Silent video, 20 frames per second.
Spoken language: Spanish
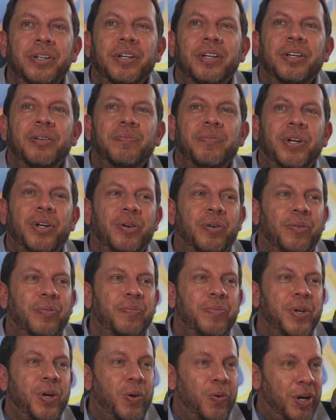pero,
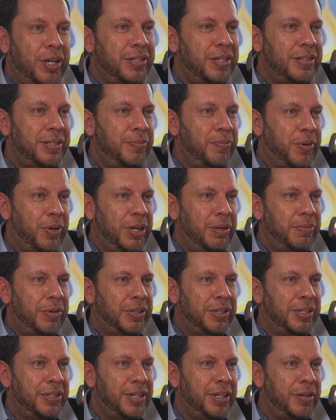pero lo hace sin problema, es
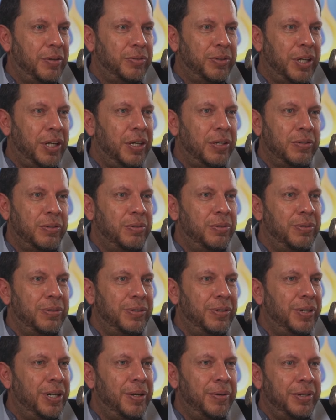decir, a usted eso no
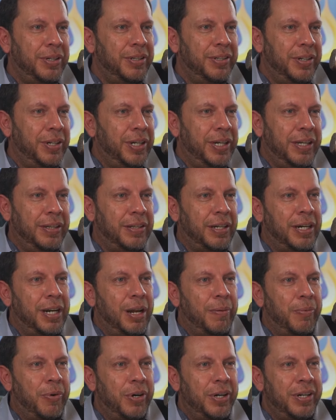le, no le quita ni le
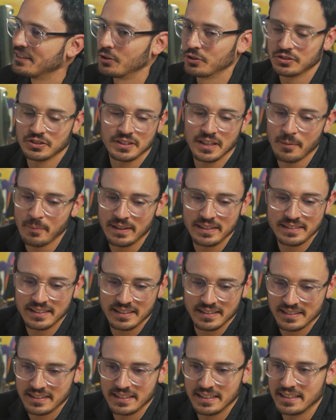pone. No,
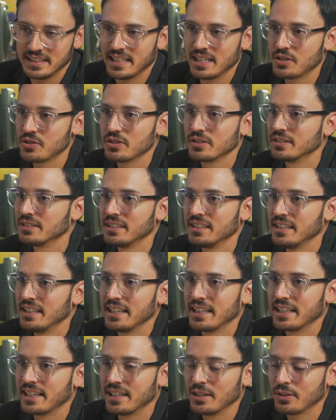totalmente, y de hecho
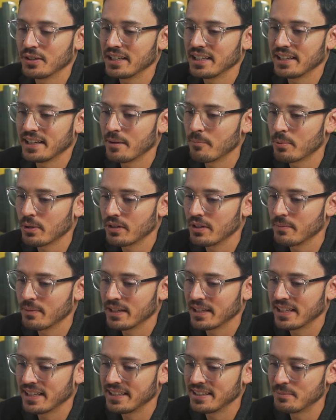creo que el gran
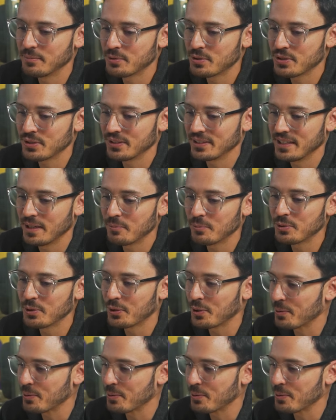problema que hay mucho en el mundo